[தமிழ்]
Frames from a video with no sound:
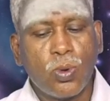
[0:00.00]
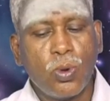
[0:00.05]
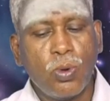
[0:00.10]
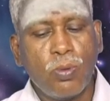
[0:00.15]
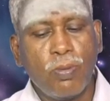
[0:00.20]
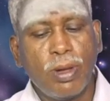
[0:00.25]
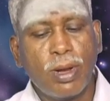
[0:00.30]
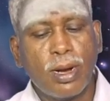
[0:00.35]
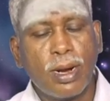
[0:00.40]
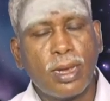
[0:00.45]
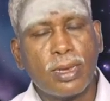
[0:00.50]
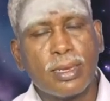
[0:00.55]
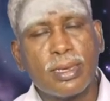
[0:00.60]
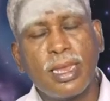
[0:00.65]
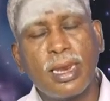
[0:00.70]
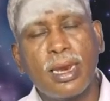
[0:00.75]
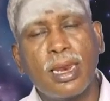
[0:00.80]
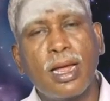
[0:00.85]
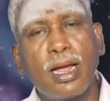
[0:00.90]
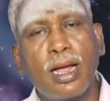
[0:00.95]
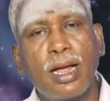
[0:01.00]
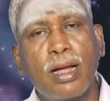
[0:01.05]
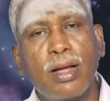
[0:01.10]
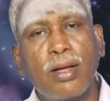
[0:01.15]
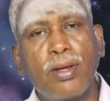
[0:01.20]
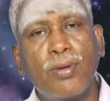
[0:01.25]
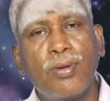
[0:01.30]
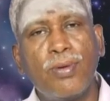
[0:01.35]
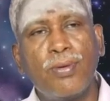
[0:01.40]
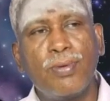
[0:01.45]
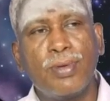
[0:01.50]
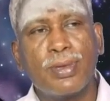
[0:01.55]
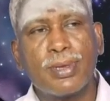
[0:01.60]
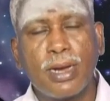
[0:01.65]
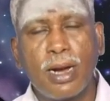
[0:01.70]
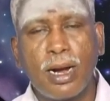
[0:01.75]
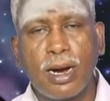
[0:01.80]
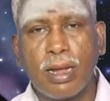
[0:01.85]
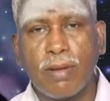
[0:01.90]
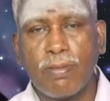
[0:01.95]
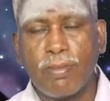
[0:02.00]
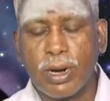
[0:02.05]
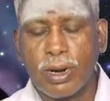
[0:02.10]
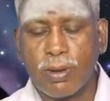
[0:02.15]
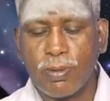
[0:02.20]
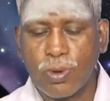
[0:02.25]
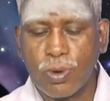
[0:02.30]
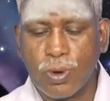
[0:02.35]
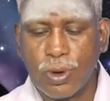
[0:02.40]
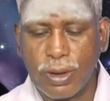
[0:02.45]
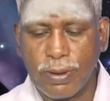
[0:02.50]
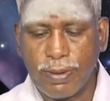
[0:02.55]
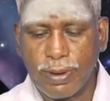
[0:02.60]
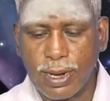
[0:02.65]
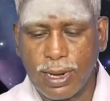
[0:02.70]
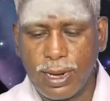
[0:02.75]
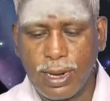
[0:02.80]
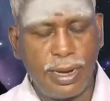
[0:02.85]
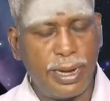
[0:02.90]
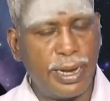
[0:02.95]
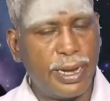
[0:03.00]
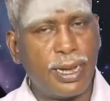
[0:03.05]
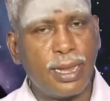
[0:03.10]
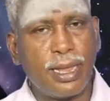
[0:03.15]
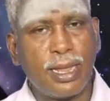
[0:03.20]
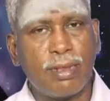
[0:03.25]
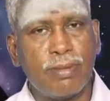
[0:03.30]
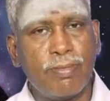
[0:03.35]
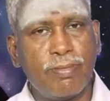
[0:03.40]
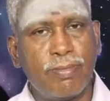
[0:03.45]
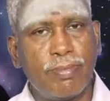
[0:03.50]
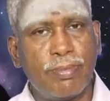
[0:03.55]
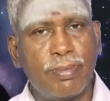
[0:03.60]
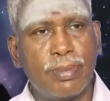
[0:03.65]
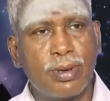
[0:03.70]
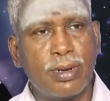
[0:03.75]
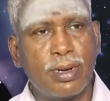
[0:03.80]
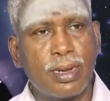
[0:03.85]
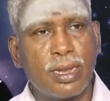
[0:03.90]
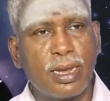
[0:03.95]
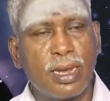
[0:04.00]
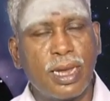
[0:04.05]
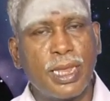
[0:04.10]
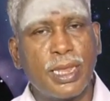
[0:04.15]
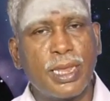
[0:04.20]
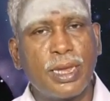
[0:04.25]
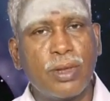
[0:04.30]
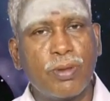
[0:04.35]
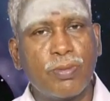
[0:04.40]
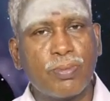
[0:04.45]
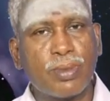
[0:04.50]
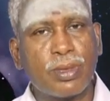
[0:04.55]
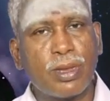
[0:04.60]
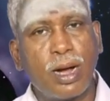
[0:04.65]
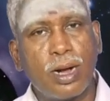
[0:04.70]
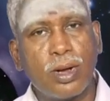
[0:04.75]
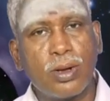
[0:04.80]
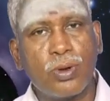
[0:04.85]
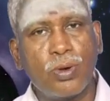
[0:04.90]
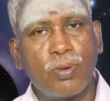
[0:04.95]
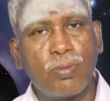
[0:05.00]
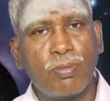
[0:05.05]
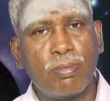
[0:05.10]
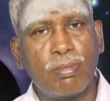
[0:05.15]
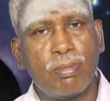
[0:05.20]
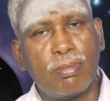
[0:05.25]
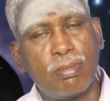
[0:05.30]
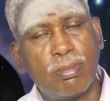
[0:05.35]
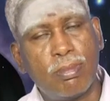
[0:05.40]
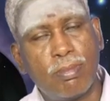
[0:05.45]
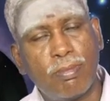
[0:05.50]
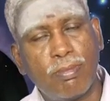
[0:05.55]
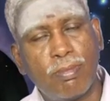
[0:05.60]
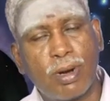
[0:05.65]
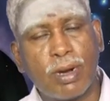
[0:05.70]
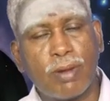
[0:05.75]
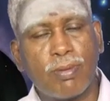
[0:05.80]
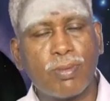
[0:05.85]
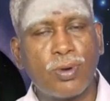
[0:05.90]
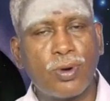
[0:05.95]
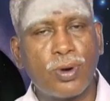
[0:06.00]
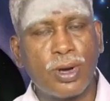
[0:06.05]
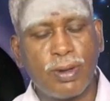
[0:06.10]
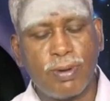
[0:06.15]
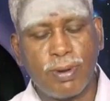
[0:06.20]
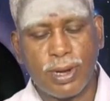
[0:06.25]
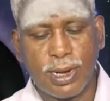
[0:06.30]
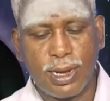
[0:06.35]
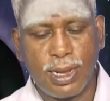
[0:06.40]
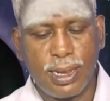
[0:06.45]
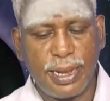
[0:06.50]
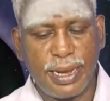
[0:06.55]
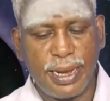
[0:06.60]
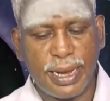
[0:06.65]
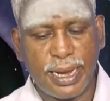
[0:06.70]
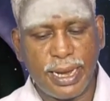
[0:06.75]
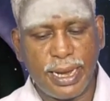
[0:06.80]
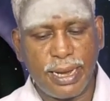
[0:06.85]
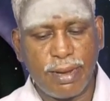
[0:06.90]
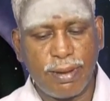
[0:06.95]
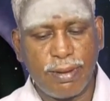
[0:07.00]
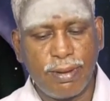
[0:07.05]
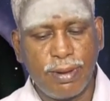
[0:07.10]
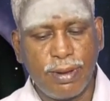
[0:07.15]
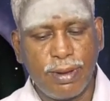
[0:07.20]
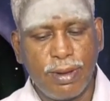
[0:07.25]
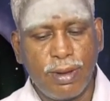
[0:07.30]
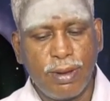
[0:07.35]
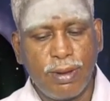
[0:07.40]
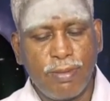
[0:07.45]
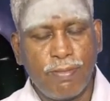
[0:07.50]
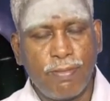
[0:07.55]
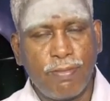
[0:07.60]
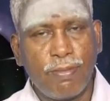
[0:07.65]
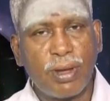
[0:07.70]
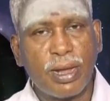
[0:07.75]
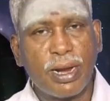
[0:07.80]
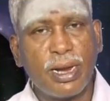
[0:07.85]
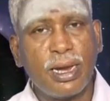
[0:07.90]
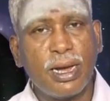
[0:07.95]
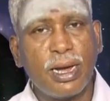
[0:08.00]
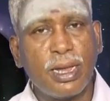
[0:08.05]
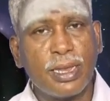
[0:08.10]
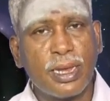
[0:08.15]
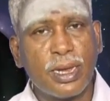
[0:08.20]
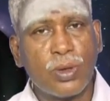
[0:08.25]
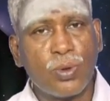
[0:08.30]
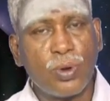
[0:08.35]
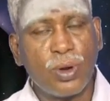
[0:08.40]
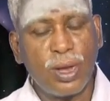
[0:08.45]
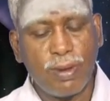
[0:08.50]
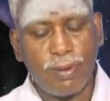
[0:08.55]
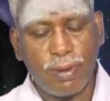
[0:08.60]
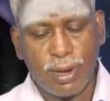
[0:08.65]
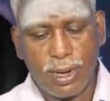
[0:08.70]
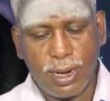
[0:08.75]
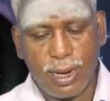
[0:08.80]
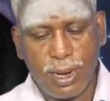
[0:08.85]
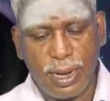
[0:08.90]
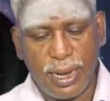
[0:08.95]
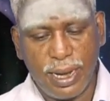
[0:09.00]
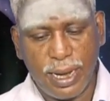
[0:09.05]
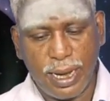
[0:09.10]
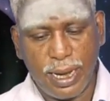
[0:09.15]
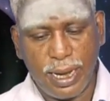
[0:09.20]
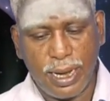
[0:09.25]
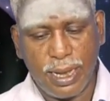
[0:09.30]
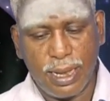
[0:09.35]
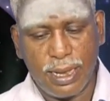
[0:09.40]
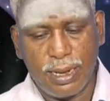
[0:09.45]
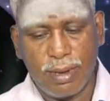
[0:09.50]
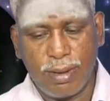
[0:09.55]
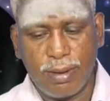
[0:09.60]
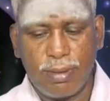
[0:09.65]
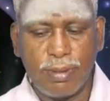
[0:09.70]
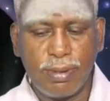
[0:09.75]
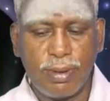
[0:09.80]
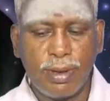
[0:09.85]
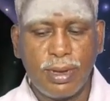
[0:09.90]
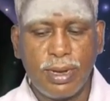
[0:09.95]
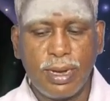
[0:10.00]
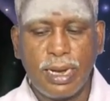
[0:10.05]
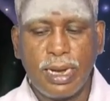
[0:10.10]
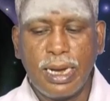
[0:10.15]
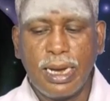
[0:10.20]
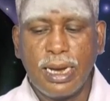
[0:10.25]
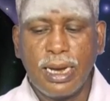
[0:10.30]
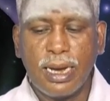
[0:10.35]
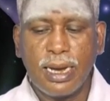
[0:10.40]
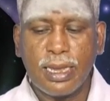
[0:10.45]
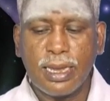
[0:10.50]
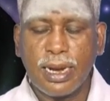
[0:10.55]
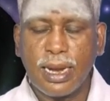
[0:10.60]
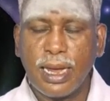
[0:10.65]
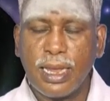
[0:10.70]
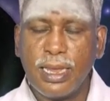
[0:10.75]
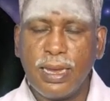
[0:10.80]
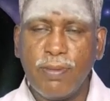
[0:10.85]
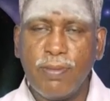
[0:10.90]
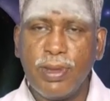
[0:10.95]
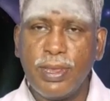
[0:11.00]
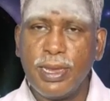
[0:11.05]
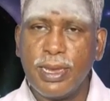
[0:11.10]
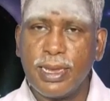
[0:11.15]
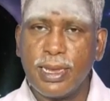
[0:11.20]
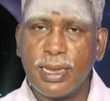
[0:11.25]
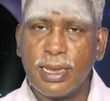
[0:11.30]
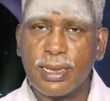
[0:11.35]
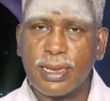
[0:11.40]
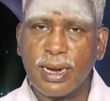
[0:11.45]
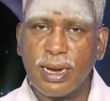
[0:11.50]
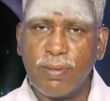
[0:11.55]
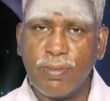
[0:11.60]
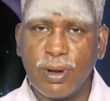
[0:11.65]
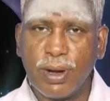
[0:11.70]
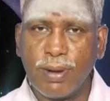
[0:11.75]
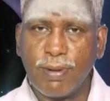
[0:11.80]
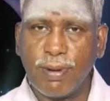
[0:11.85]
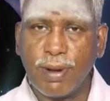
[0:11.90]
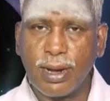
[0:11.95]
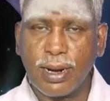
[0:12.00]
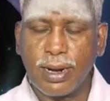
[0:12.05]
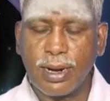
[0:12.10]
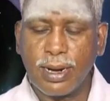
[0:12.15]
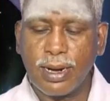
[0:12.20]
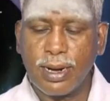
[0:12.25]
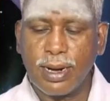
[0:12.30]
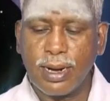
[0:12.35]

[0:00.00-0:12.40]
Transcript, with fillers: கும்பராசின்னா விசால மனம் கொண்டவர்கள் நீங்கள் எதையும் தாங்கும் மனம் கொண்டவர்கள் நீங்கள் மரியாதைக்குரியவர்கள் நீங்கள் இதன் அதிபதி சனி பகவான்